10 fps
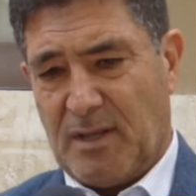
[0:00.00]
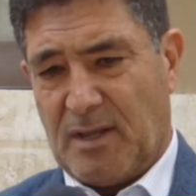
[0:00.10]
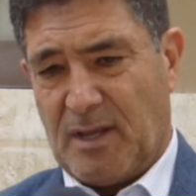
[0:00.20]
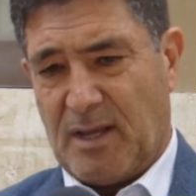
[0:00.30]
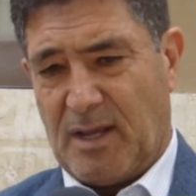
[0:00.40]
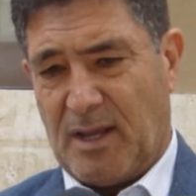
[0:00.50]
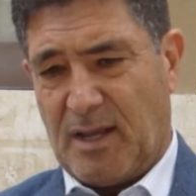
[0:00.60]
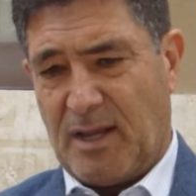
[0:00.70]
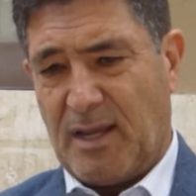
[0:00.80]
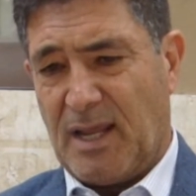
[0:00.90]

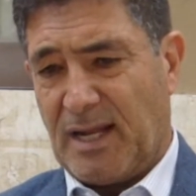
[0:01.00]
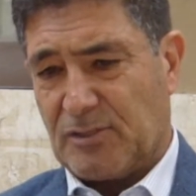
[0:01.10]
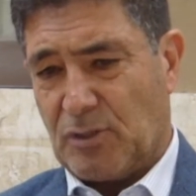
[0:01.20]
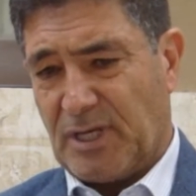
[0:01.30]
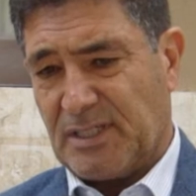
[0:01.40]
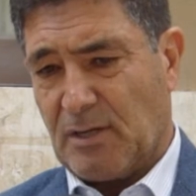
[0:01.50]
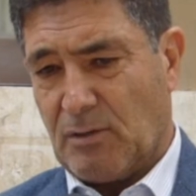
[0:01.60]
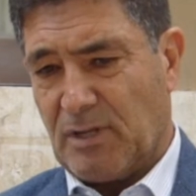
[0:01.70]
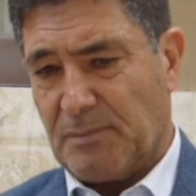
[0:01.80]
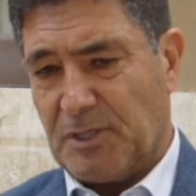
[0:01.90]
eh, y en las otras
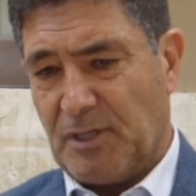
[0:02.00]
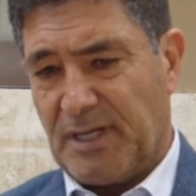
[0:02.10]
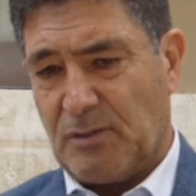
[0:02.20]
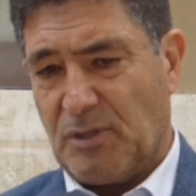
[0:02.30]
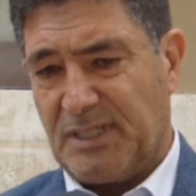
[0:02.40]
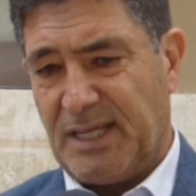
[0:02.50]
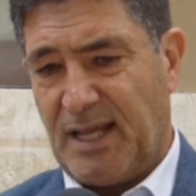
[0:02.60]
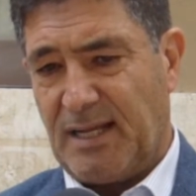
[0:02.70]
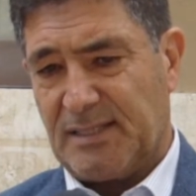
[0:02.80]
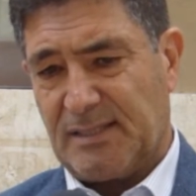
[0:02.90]
circunscripciones
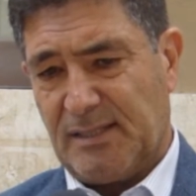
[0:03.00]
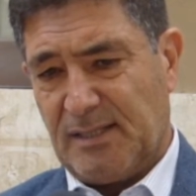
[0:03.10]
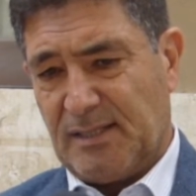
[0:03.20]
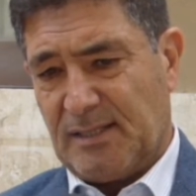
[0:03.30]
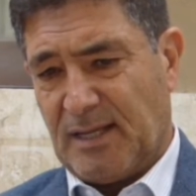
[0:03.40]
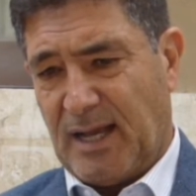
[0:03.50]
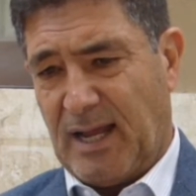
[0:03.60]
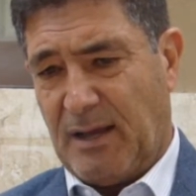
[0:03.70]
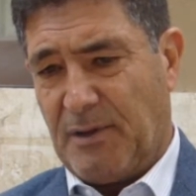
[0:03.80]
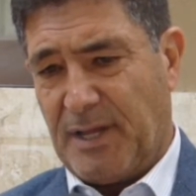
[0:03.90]
judiciales,
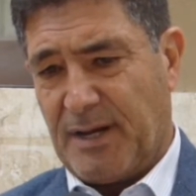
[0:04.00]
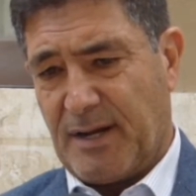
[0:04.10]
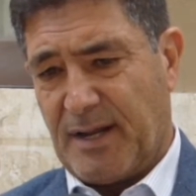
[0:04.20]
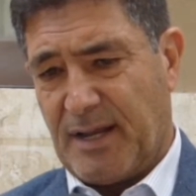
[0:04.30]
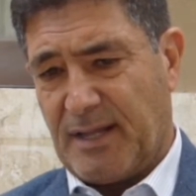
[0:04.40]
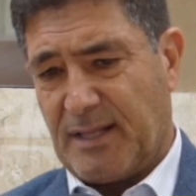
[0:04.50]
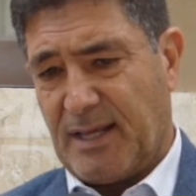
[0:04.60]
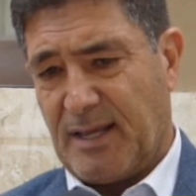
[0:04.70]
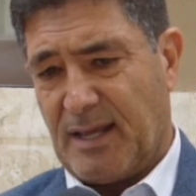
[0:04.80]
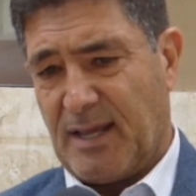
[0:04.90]
al haber
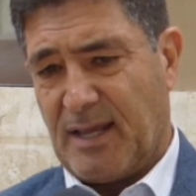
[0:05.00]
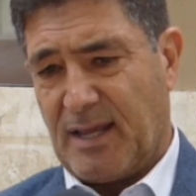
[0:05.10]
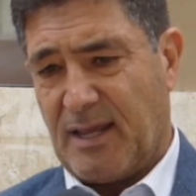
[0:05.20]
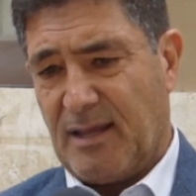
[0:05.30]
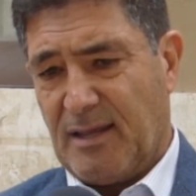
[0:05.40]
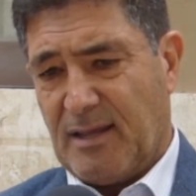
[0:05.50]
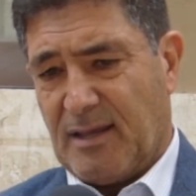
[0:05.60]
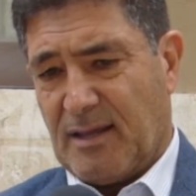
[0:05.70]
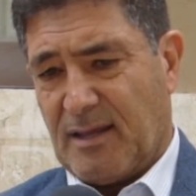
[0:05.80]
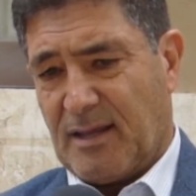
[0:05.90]
este,
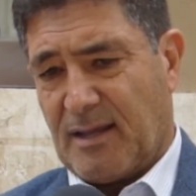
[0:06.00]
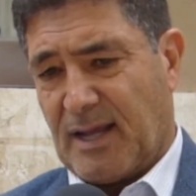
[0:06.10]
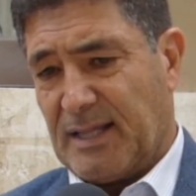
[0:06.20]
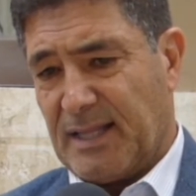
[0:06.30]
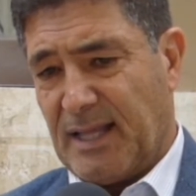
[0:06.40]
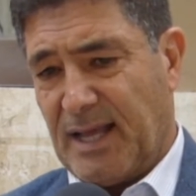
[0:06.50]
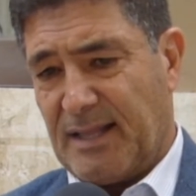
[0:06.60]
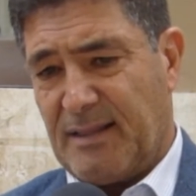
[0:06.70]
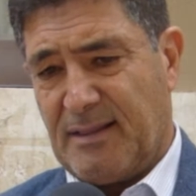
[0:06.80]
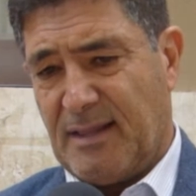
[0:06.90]

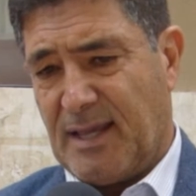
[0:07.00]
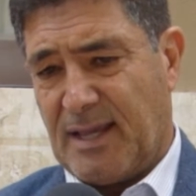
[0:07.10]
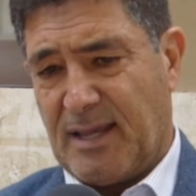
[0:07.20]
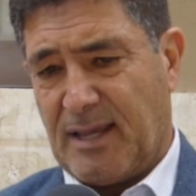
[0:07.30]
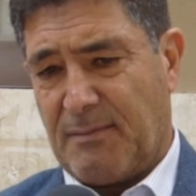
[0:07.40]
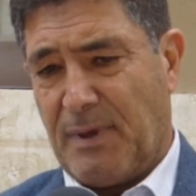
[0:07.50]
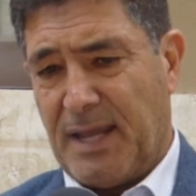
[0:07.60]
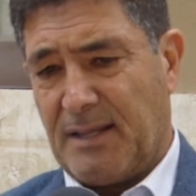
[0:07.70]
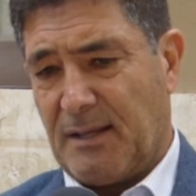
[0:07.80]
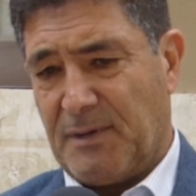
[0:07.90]
cantidad de
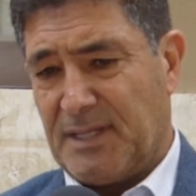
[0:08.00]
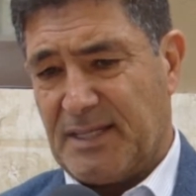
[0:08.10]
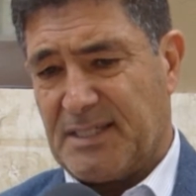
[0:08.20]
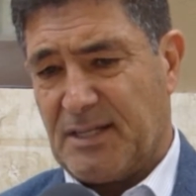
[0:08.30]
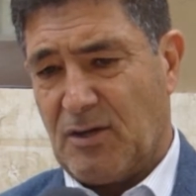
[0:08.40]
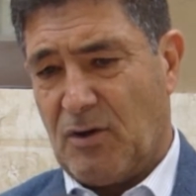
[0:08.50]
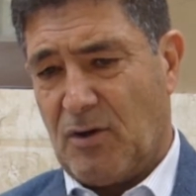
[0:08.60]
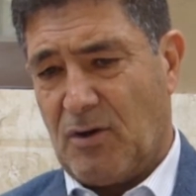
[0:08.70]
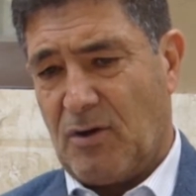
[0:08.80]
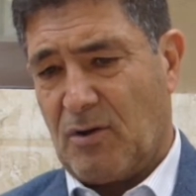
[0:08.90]
20,
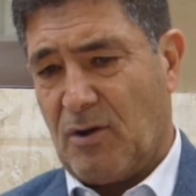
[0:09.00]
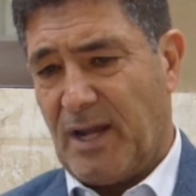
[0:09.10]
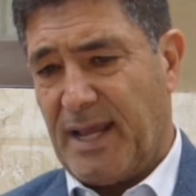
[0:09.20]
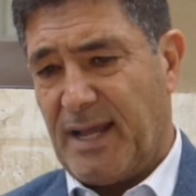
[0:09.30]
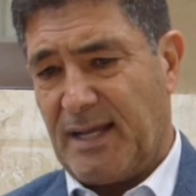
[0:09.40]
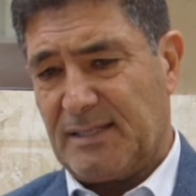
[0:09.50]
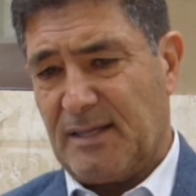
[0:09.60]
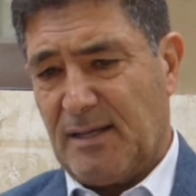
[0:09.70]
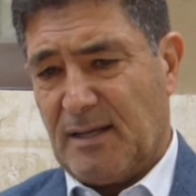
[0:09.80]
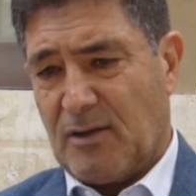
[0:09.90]
25
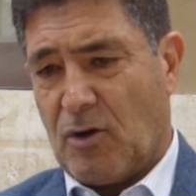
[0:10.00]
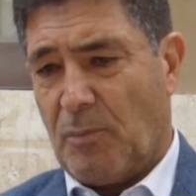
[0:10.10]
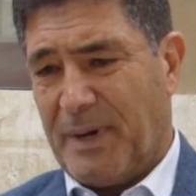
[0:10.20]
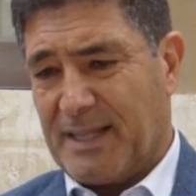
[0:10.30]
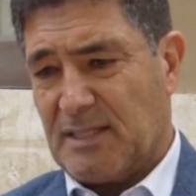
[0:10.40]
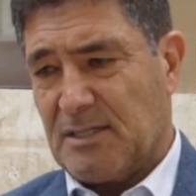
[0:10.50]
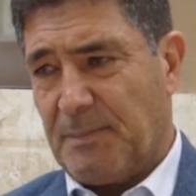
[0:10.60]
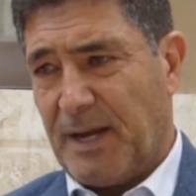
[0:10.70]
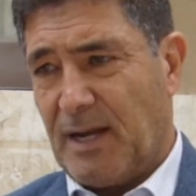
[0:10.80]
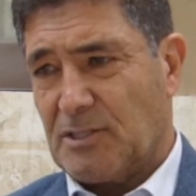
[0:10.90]
colegas,
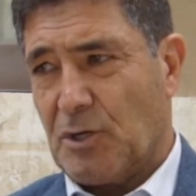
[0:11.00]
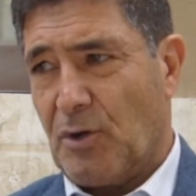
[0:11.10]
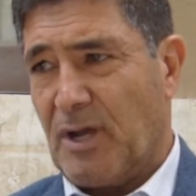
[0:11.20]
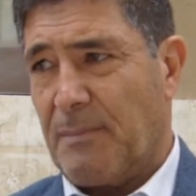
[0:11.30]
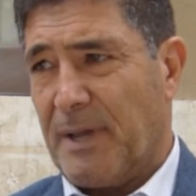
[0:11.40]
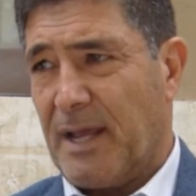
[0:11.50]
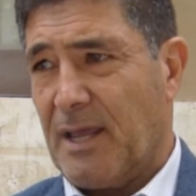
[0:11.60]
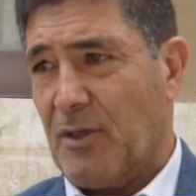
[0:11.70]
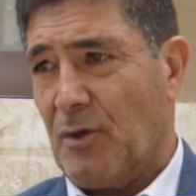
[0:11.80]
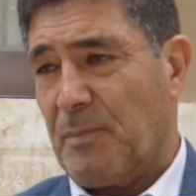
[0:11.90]
coparticipar La Rioja para
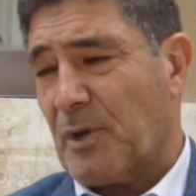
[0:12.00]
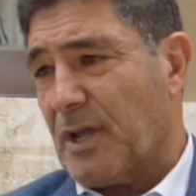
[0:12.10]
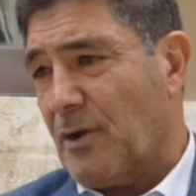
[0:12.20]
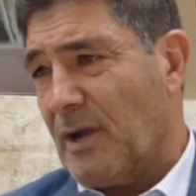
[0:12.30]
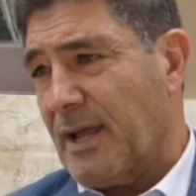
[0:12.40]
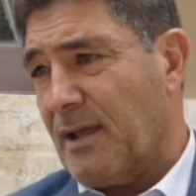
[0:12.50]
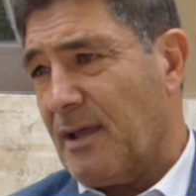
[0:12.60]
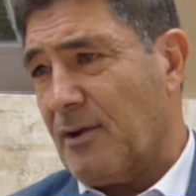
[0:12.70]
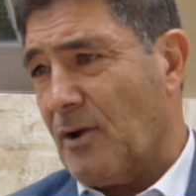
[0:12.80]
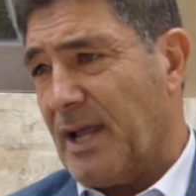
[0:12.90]
ellos porque no
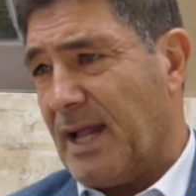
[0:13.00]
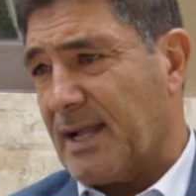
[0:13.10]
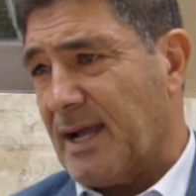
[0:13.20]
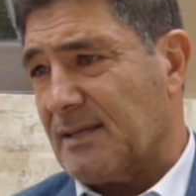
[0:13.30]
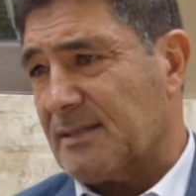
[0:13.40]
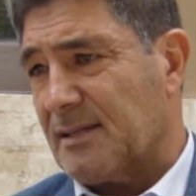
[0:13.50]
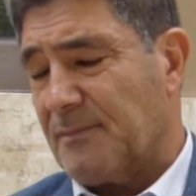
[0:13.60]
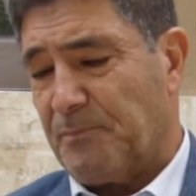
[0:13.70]
les, no les alcanza